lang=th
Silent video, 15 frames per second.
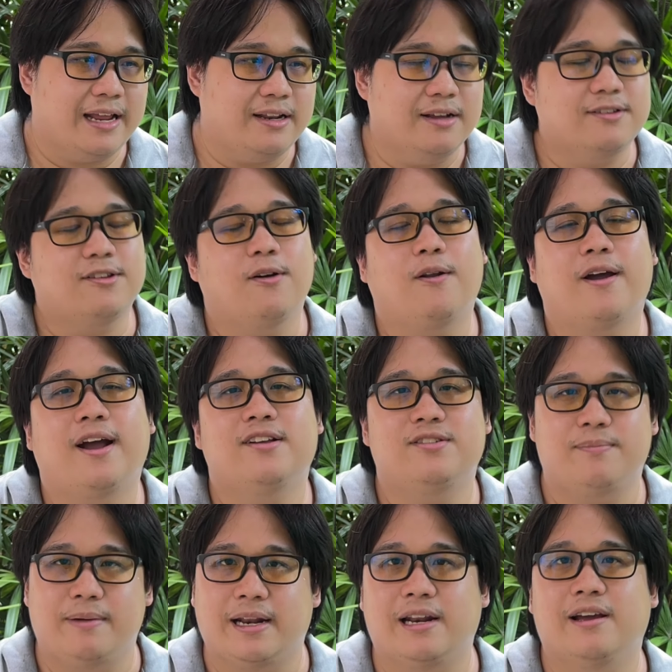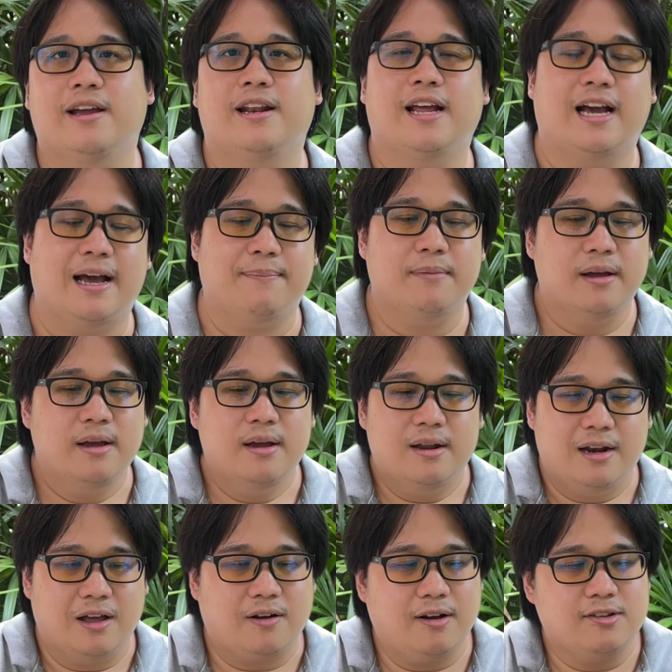ลถึง 250 เมตรเลยนะครับ
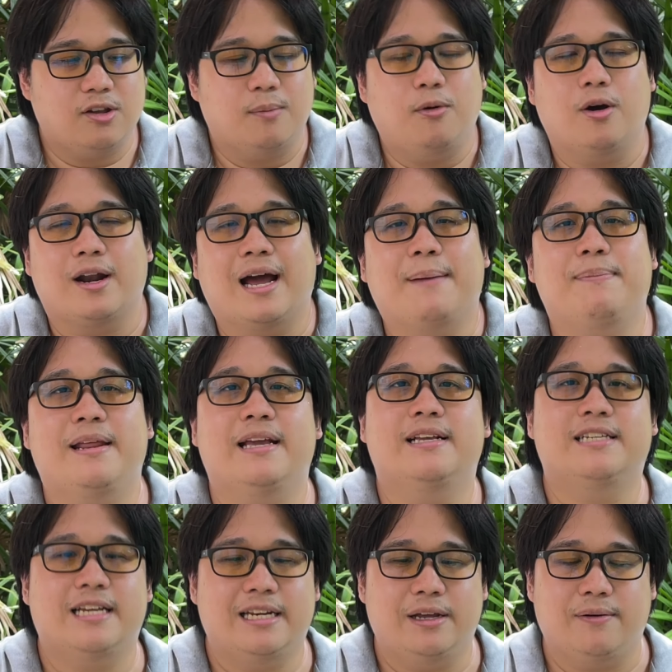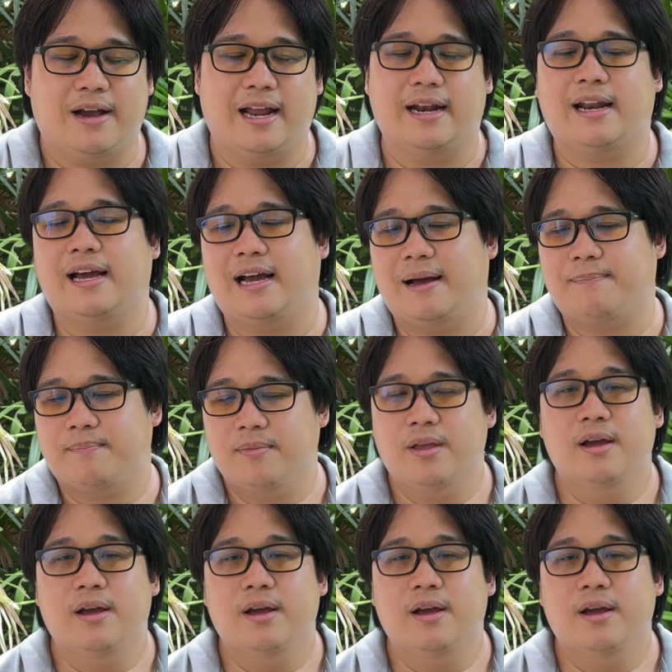แล้วก็ 2 พอร์ต Uplink เช่นเดียวกันนะครับ